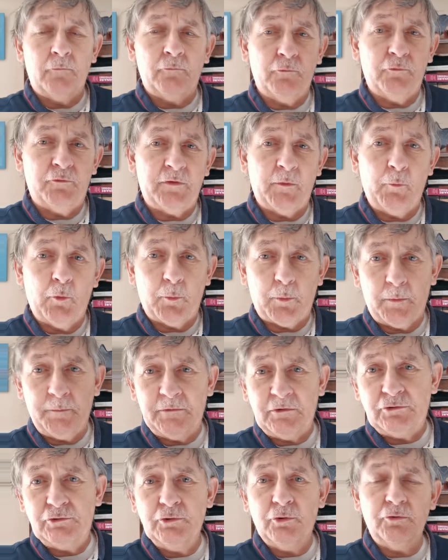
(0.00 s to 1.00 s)
Nous sommes au
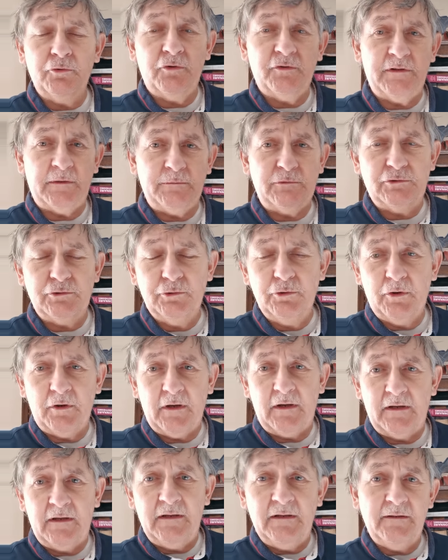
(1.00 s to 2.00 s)
premier jour, deuxième
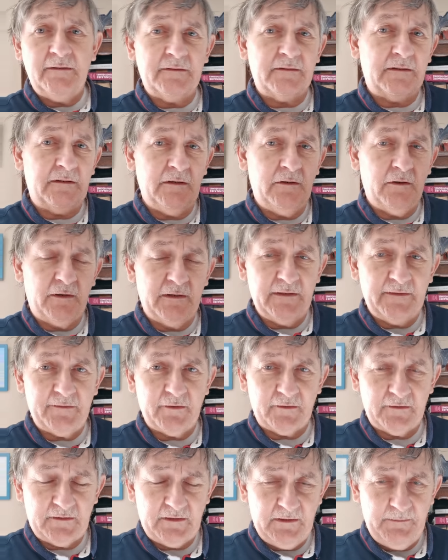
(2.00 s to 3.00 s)
jour, et ce qu'il en est
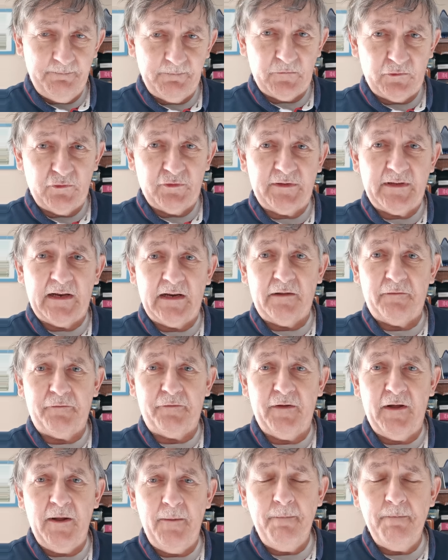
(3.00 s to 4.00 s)
sorti jusqu'à la
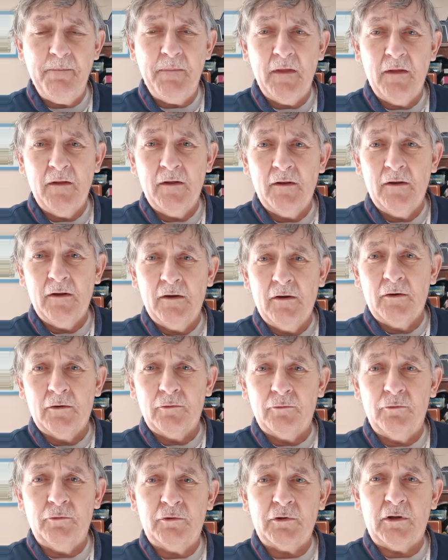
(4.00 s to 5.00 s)
fin
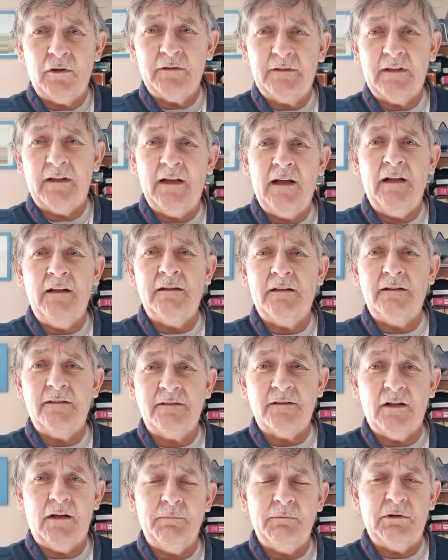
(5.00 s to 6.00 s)
du 31
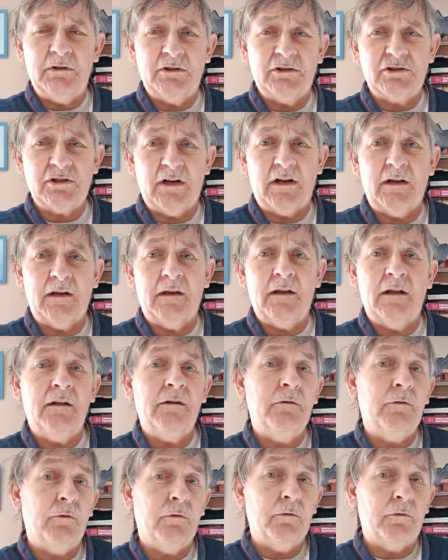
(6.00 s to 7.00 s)
décembre,
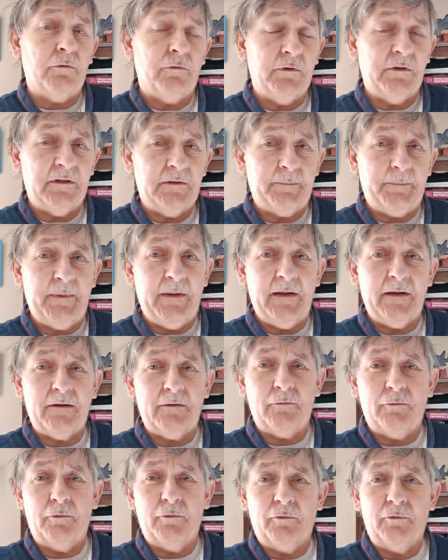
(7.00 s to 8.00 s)
Inch'Allah. Donc on
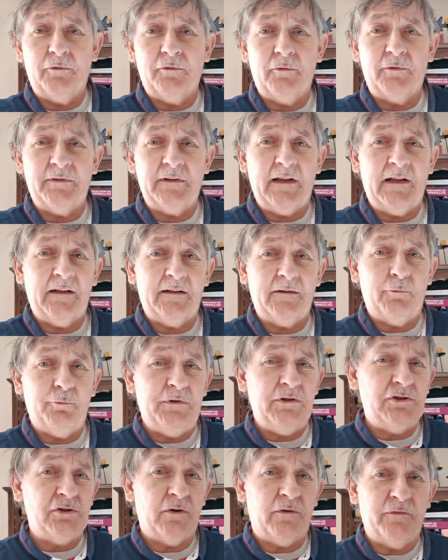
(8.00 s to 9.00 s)
espère qu'au
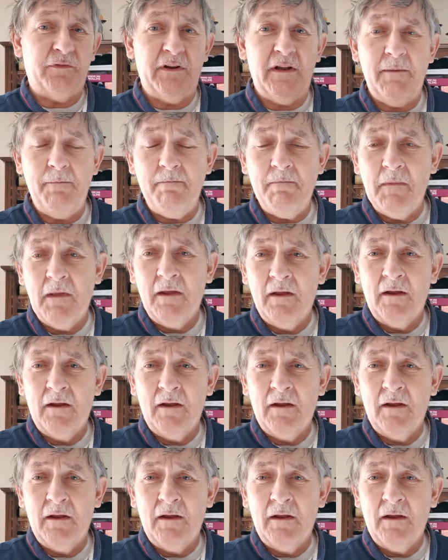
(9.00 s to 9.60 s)
5-8 janvier,